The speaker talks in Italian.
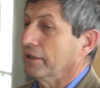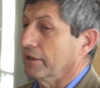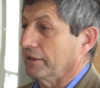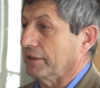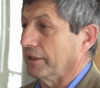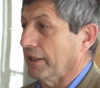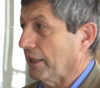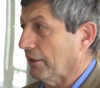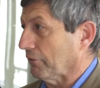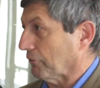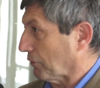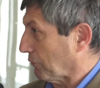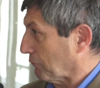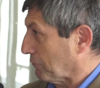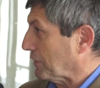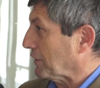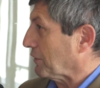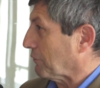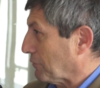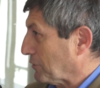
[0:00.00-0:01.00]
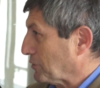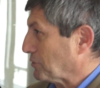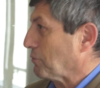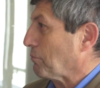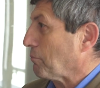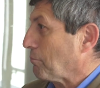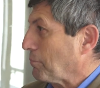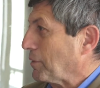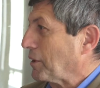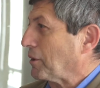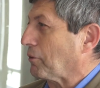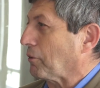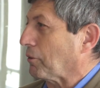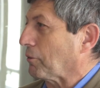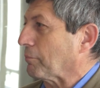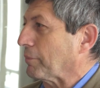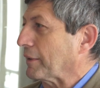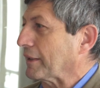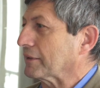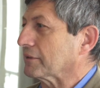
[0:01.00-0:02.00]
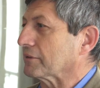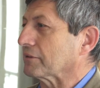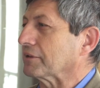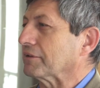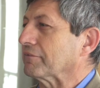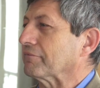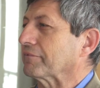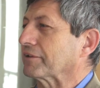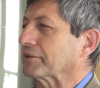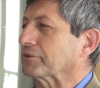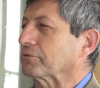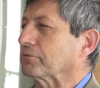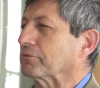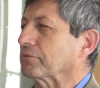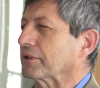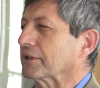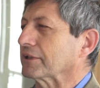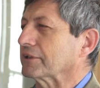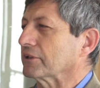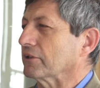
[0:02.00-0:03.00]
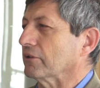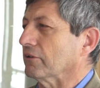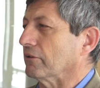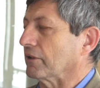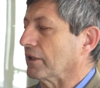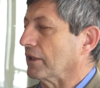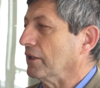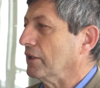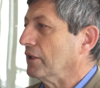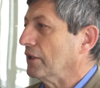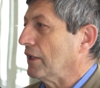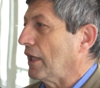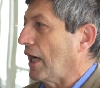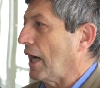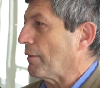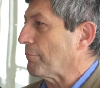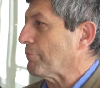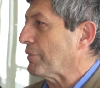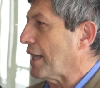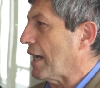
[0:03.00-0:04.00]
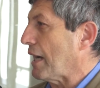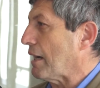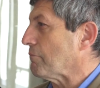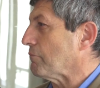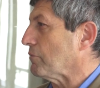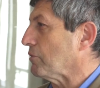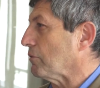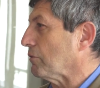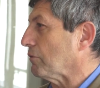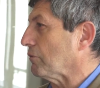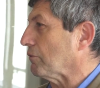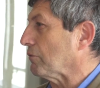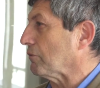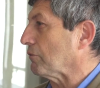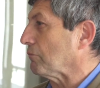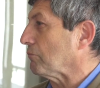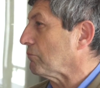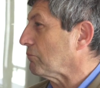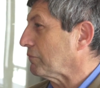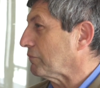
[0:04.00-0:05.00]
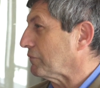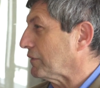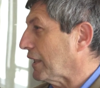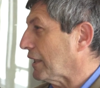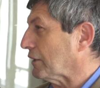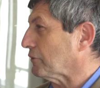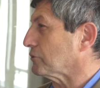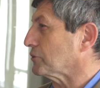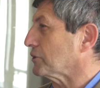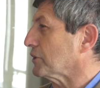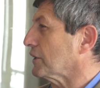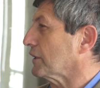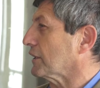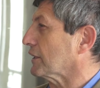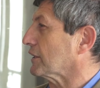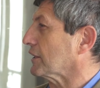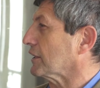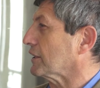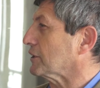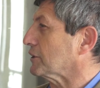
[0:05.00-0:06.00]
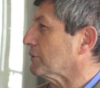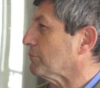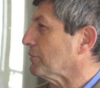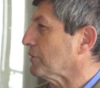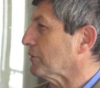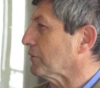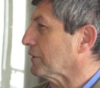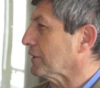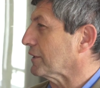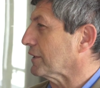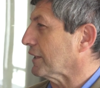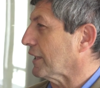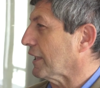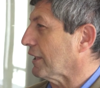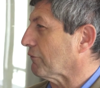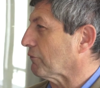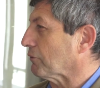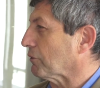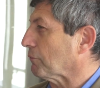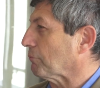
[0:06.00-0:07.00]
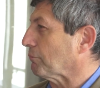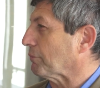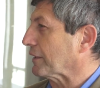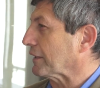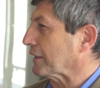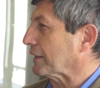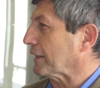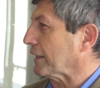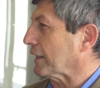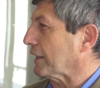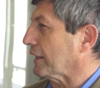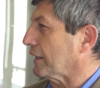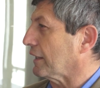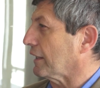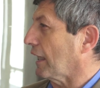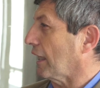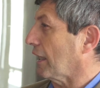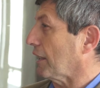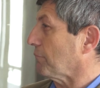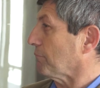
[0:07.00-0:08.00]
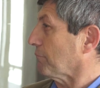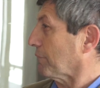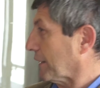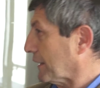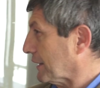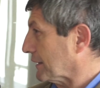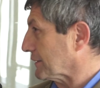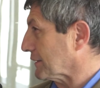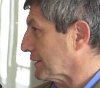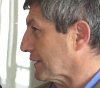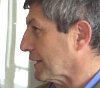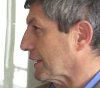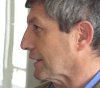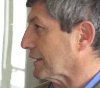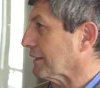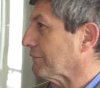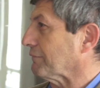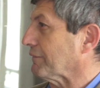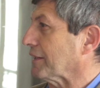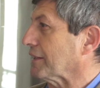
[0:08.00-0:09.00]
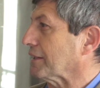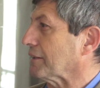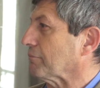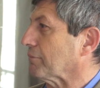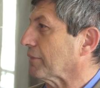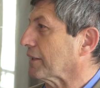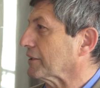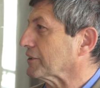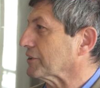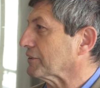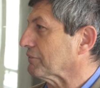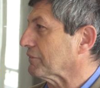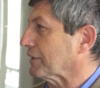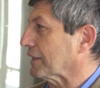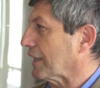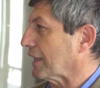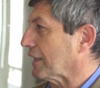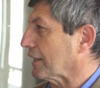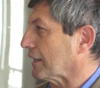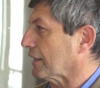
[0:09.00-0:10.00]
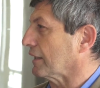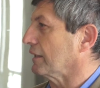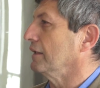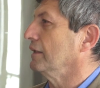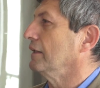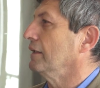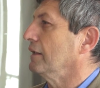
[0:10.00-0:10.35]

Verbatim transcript: di euro, quindi questo è un piccolo pezzo di infrastrutturazione. Abbiamo dato circa 16 milioni di euro perché a imprese direttamente per agevolare